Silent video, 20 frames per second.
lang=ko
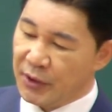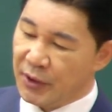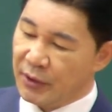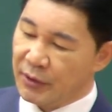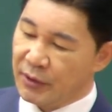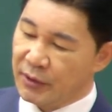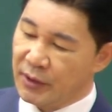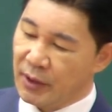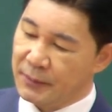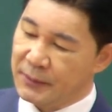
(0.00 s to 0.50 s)
이게
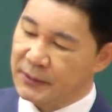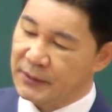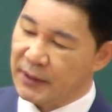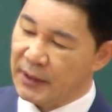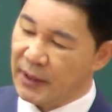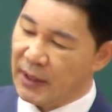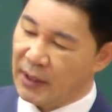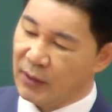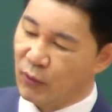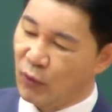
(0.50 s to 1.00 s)
응답이
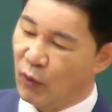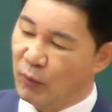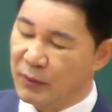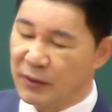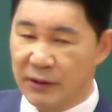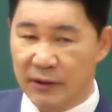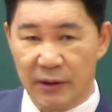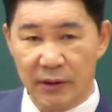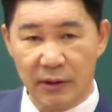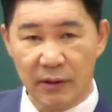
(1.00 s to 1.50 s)
싹
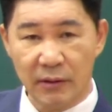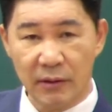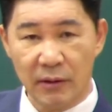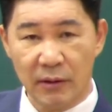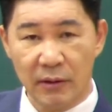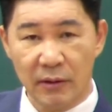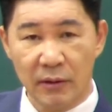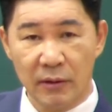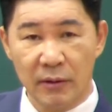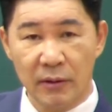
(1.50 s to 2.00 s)
오면서
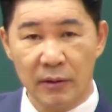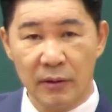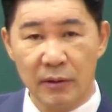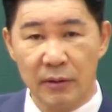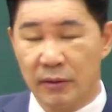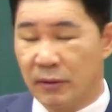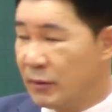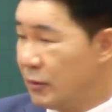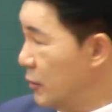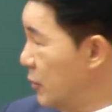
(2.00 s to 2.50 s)

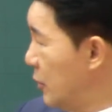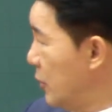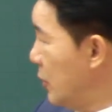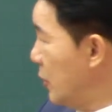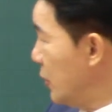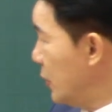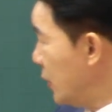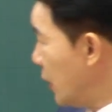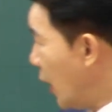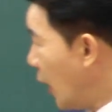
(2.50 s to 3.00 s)

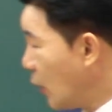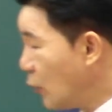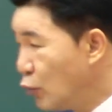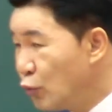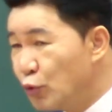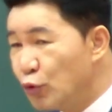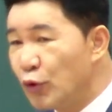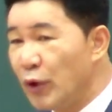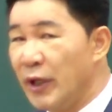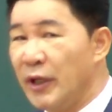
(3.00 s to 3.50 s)
不断积累英语。
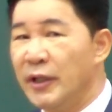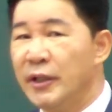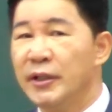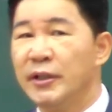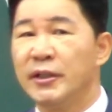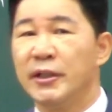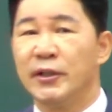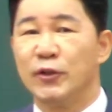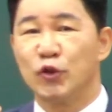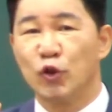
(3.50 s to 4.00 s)
양육국에
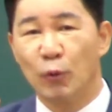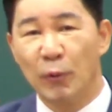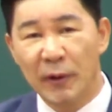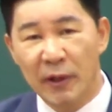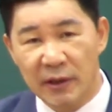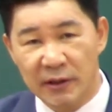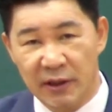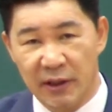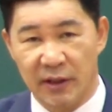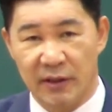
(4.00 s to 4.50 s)

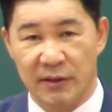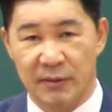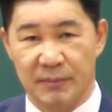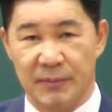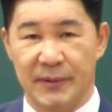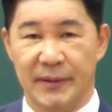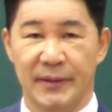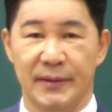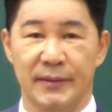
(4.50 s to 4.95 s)
기초반이 생겼습니다.